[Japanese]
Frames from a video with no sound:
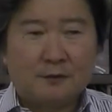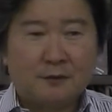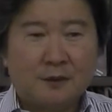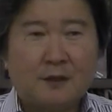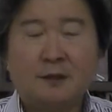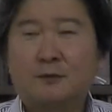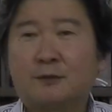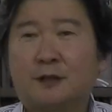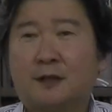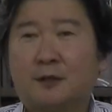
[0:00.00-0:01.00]
う何ヶ月も
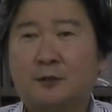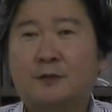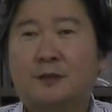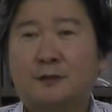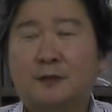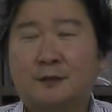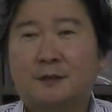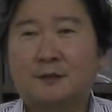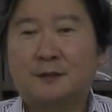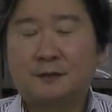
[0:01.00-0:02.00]
さ放置され
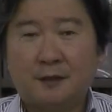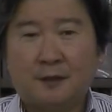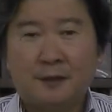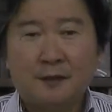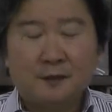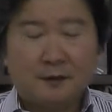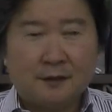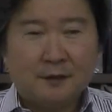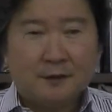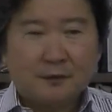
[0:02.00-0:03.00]
ちゃっていて、
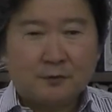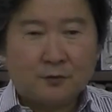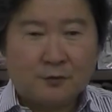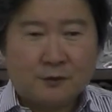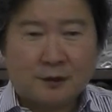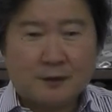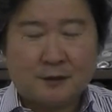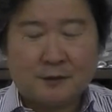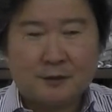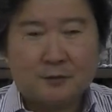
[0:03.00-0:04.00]
でその放置され
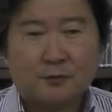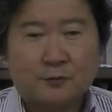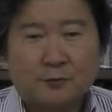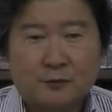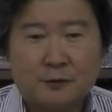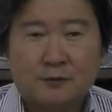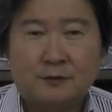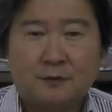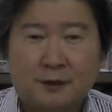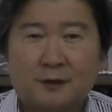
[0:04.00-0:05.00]
ちゃっていることにつ
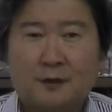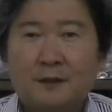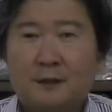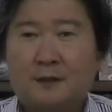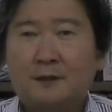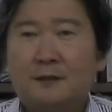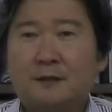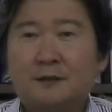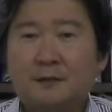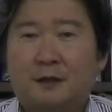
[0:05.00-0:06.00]
いて、
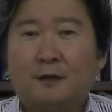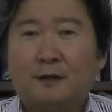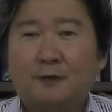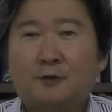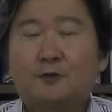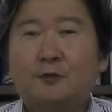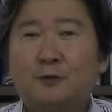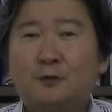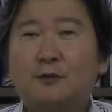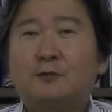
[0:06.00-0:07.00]
えー、さ苦情が
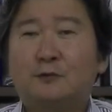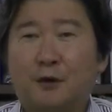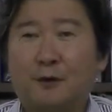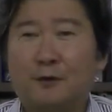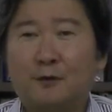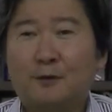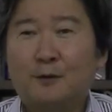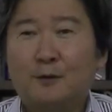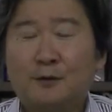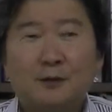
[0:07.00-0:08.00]
うちに来るんだよ。
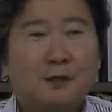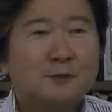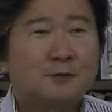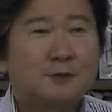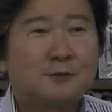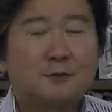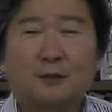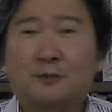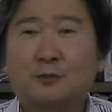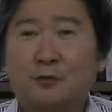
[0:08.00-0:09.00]
でなんでうちに来る
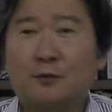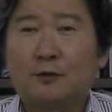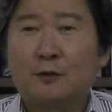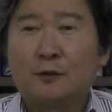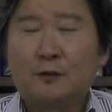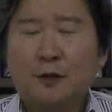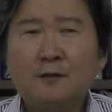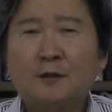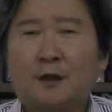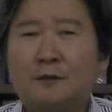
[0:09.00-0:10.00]
かっていうと、な
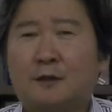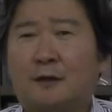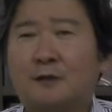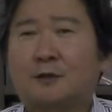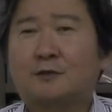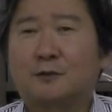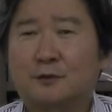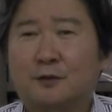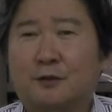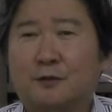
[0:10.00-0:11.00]
んで管理変わっちゃったんで
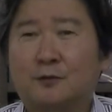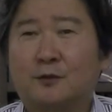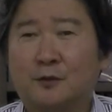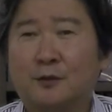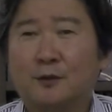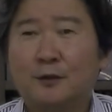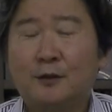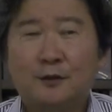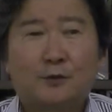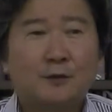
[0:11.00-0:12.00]
すかって言うんだよね。
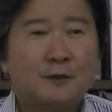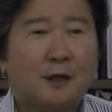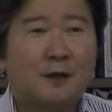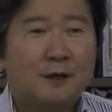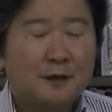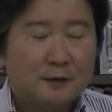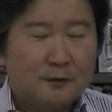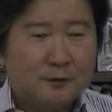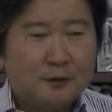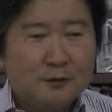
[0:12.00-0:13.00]
でこれさ
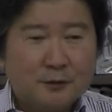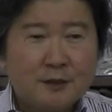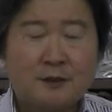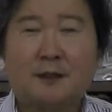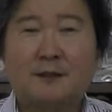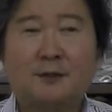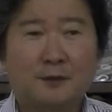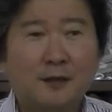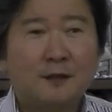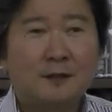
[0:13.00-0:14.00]
うちのせいじゃないんだよ
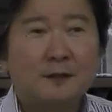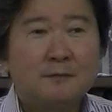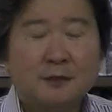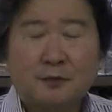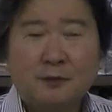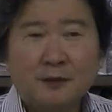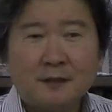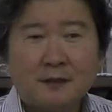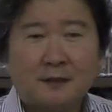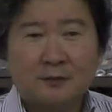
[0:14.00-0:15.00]
な。まあしょうがな
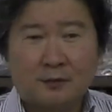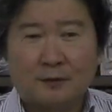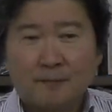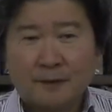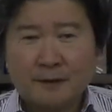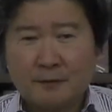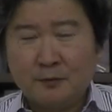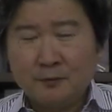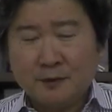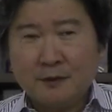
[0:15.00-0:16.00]
いんだけど、ただ
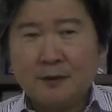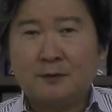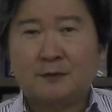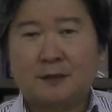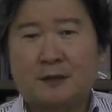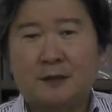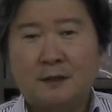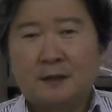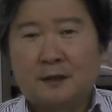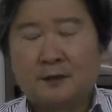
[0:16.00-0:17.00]
問題なのはさ、
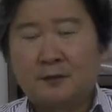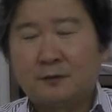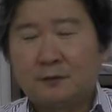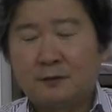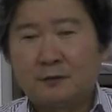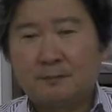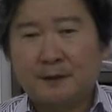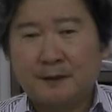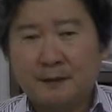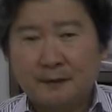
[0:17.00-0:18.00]
あのー、やっぱ
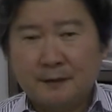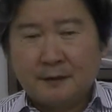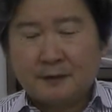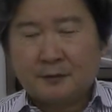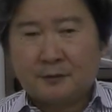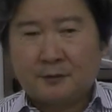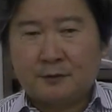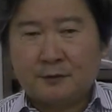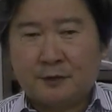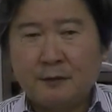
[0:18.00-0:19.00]
ね、えっ
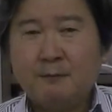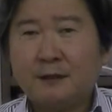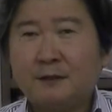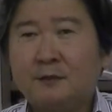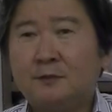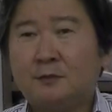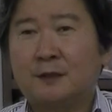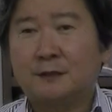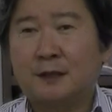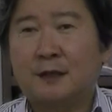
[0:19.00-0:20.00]
と現場っていうこと
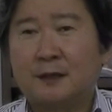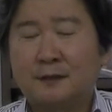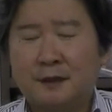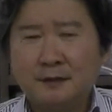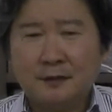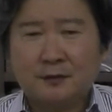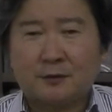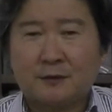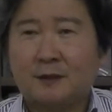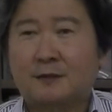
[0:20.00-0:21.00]
がさできない人
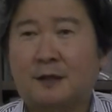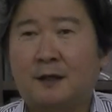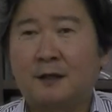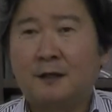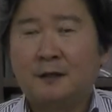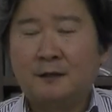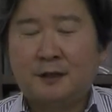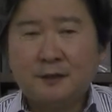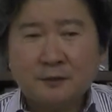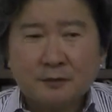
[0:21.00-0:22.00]
たちがさ
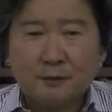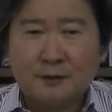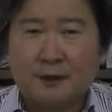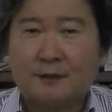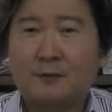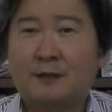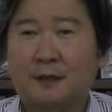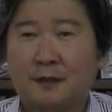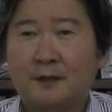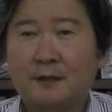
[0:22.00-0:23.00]
できるつもりでやってるわけ
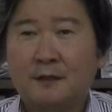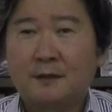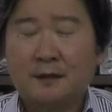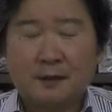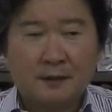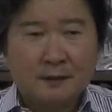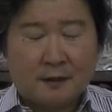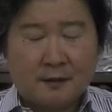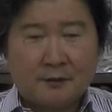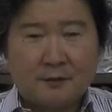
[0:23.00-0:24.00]
だ。だから、
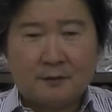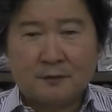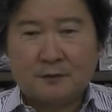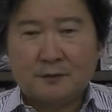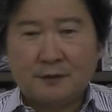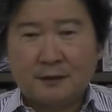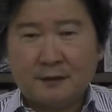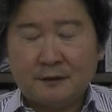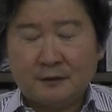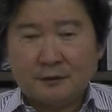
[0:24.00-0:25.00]
あのーね、
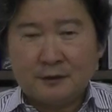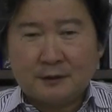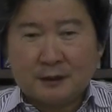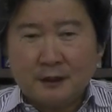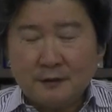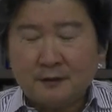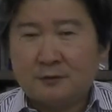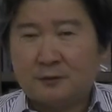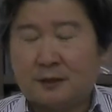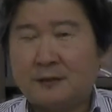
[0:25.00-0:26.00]
要するに管理っ
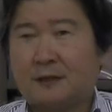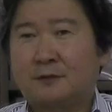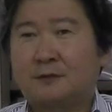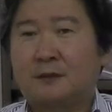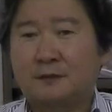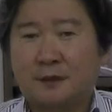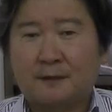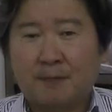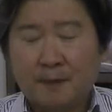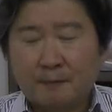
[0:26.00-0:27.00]
ていうのは何かって言ったら
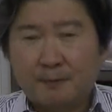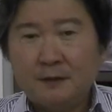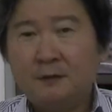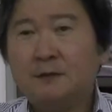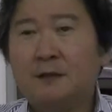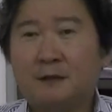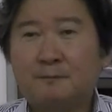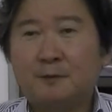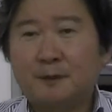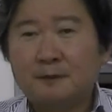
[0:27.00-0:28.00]
さ、まあ、ピーエム だよね。
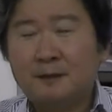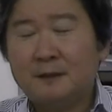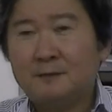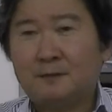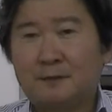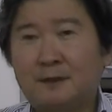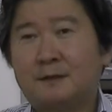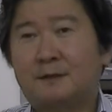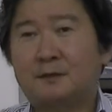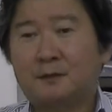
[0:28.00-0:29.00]
プロパティマネジメント何
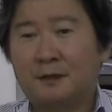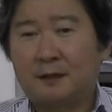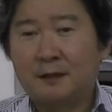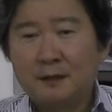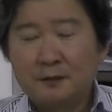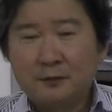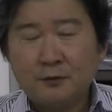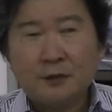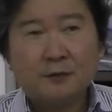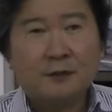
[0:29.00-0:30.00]
かって言ったら不動産の